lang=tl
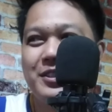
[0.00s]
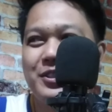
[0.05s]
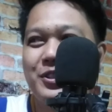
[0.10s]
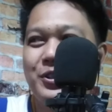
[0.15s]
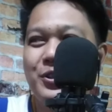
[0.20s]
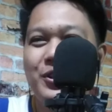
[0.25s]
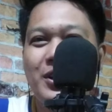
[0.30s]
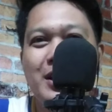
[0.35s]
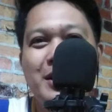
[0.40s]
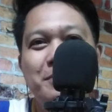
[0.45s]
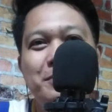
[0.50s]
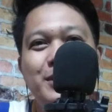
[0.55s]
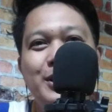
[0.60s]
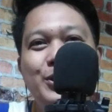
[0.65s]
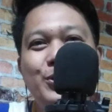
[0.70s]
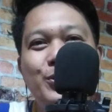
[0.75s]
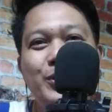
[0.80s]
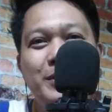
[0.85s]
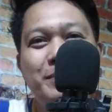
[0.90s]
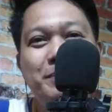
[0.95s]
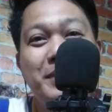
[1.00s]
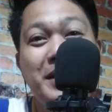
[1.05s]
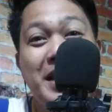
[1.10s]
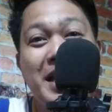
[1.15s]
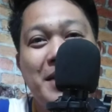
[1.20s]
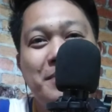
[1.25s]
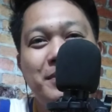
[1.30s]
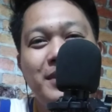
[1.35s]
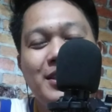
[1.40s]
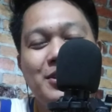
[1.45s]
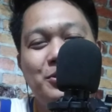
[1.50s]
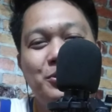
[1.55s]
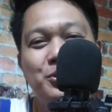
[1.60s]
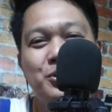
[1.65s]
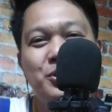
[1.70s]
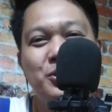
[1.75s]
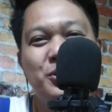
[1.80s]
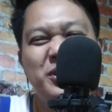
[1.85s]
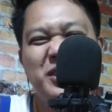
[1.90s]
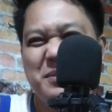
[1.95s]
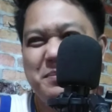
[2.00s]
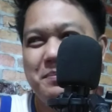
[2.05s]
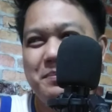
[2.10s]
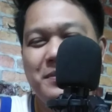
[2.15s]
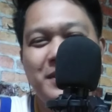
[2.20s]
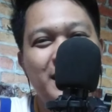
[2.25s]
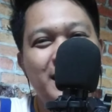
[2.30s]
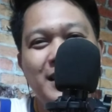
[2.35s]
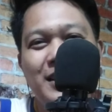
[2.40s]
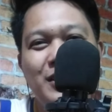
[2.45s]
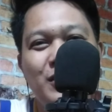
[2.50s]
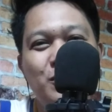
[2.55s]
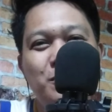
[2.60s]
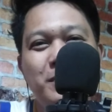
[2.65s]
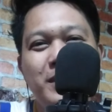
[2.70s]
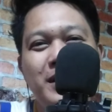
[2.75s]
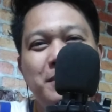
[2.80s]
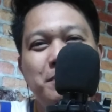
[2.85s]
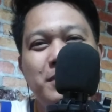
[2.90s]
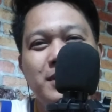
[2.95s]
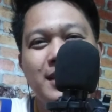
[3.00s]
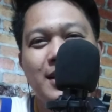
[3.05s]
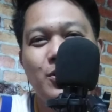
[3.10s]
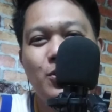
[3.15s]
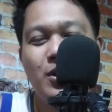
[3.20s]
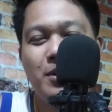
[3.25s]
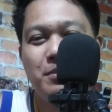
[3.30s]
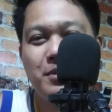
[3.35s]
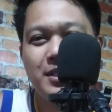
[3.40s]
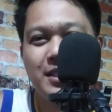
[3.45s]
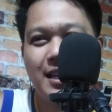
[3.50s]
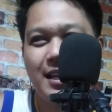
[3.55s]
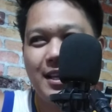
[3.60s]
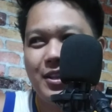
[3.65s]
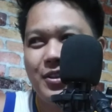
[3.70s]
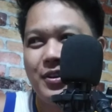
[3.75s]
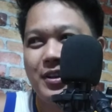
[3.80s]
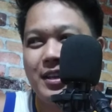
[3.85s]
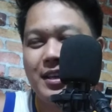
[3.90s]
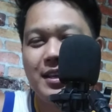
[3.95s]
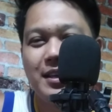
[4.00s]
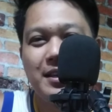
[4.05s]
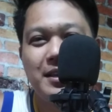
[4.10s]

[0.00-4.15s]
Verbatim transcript: Siguro kakabisaduhin pa namin ng gusto. Hindi, hindi ko pa rin masyado kabisado. Eh.